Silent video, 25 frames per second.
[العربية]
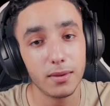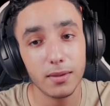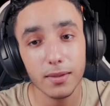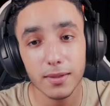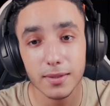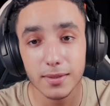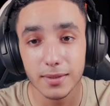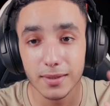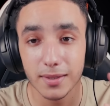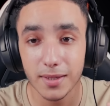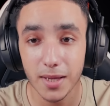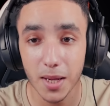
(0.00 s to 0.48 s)

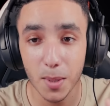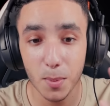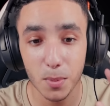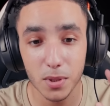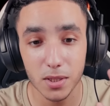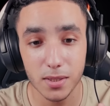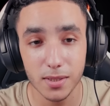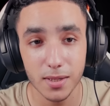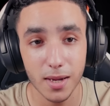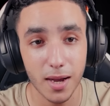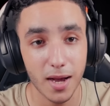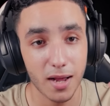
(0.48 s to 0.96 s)
الديسك
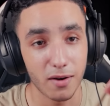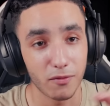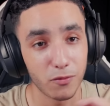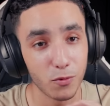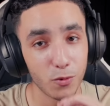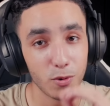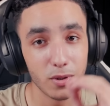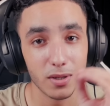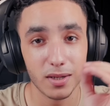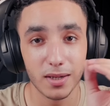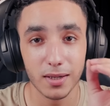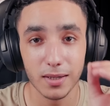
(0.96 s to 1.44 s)
كامل
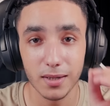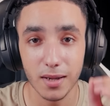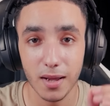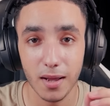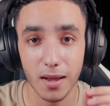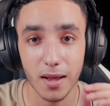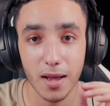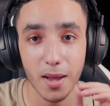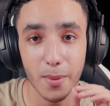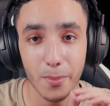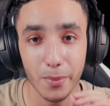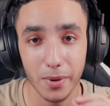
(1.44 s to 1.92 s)
تيعرفوا ولكن
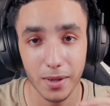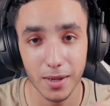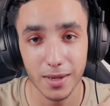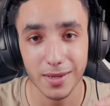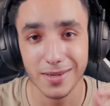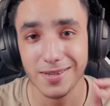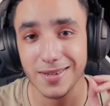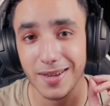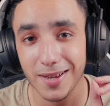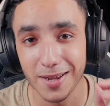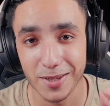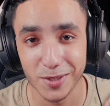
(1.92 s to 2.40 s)
اهم
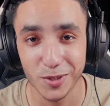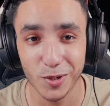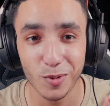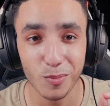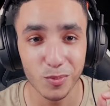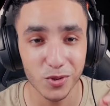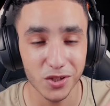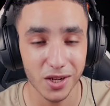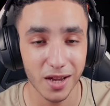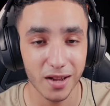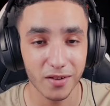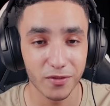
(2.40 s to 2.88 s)
حاجه
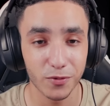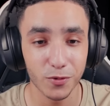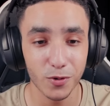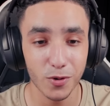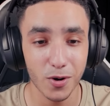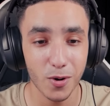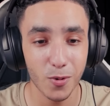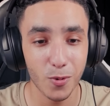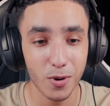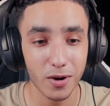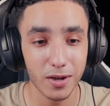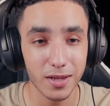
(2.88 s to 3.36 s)
خاصكم
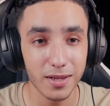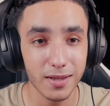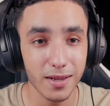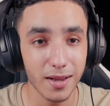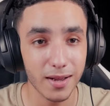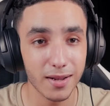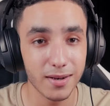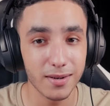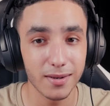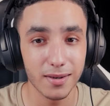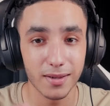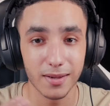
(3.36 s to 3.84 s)
تعرفوها وهي
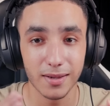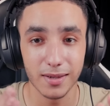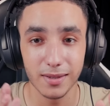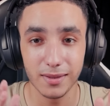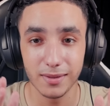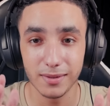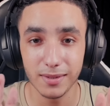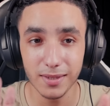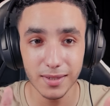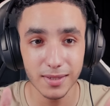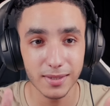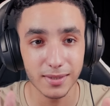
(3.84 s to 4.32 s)
ان
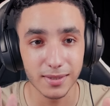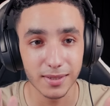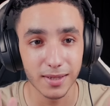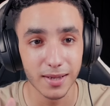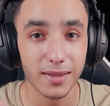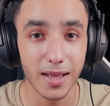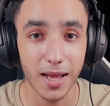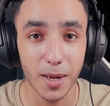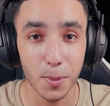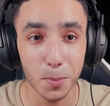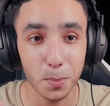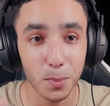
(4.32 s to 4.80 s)
الديسك
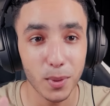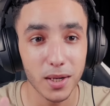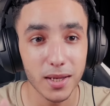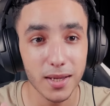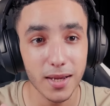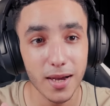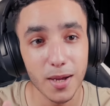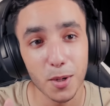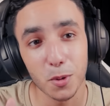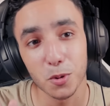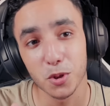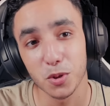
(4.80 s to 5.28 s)
ضرب
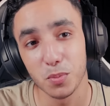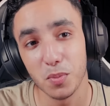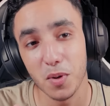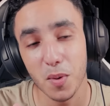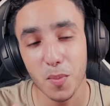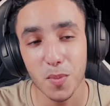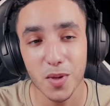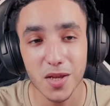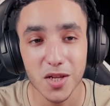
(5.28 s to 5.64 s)
مليار و700